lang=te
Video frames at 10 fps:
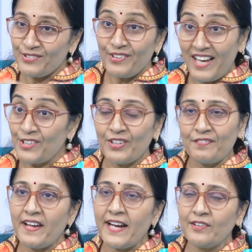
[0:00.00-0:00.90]
సో అదొక
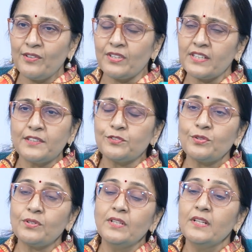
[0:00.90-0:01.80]
ఫ్యాక్టర్ ఉంటుంది
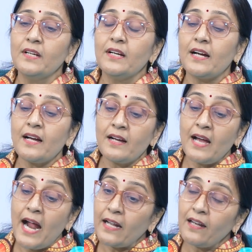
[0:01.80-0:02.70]
సో
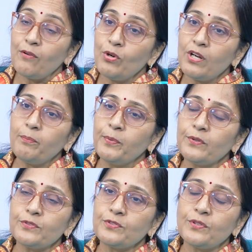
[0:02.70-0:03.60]
అట్లా
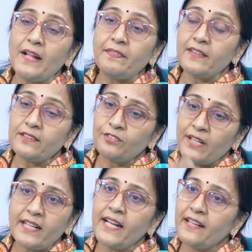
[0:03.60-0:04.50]
ఉన్నప్పుడు సో అంత
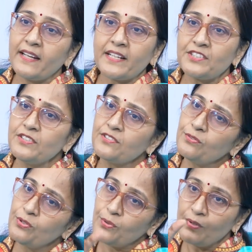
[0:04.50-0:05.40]
త్వరగా అట్రాక్షన్స్
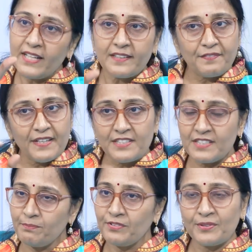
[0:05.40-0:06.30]
ఉండకుండా అది
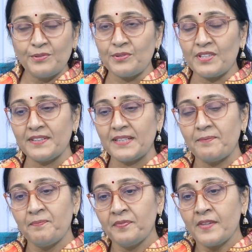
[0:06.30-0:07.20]
ఫ్రెండ్షిప్ వరకు ఉంటుంది
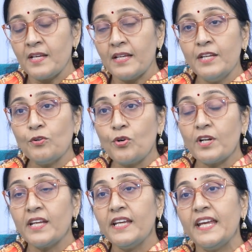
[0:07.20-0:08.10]

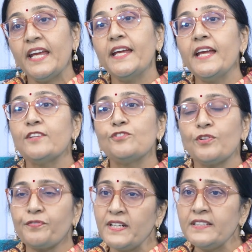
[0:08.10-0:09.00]
ఇంకోటి ఏ
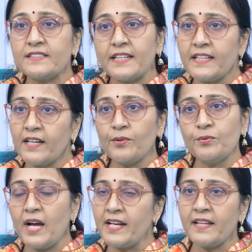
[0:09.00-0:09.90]
ఏజ్లో ఫ్రెండ్స్ అయ్యారు
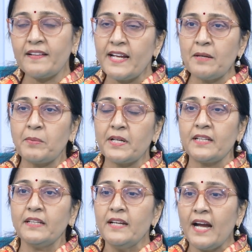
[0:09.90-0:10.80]
అనే దాన్ని
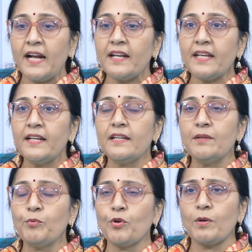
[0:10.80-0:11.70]
బట్టి అంటే ఏంటి
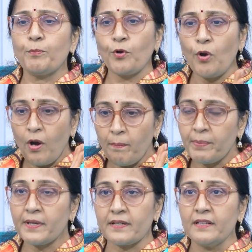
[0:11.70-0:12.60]
ఇప్పుడు ఒక
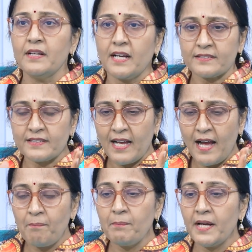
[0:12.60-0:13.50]
ప్రాపర్ అసలు
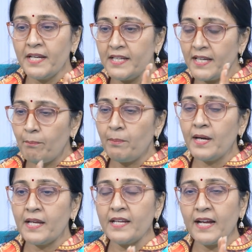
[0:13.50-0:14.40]
అమ్మాయి
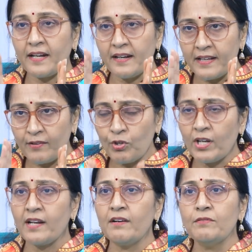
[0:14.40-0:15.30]
అబ్బాయి అట్లాగే ఒక
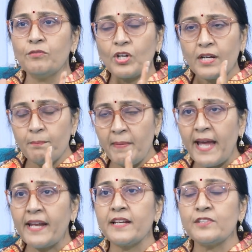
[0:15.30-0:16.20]
లవ్ ఒక
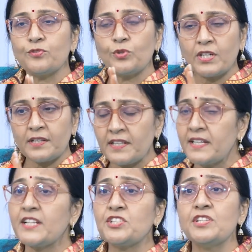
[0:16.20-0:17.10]
మ్యారేజ్ ఒక
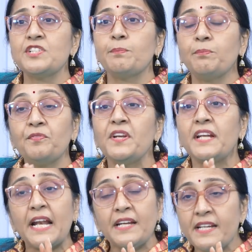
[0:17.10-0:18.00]
రిలేషన్షిప్
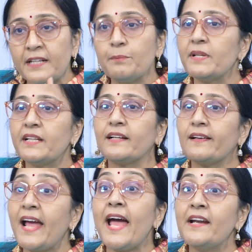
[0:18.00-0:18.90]
వీటన్నిటి మీద
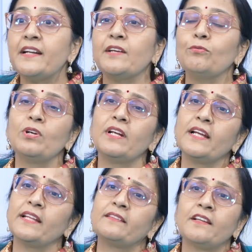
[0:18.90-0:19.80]
క్లారిటీ ఉన్న
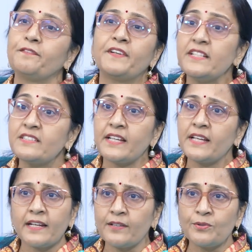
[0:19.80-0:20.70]
ఇద్దరు ఫ్రెండ్స్
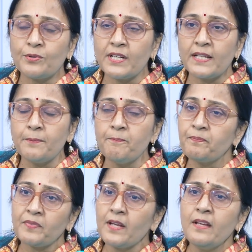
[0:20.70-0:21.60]
అయ్యారనుకోండి
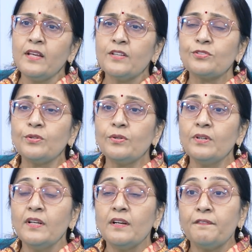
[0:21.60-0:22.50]
సో
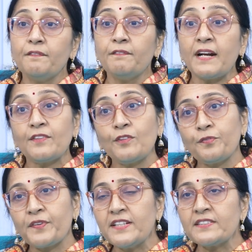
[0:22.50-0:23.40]
వాళ్ళిద్దరు
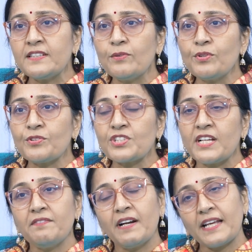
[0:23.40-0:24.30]
ఫ్రెండ్స్గా ఉండొచ్చు
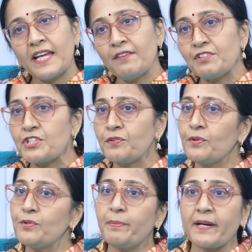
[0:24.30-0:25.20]
కానీ వాళ్ళకి ఏ
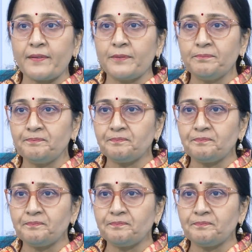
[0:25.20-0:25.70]
విషయంలోనూ పడదు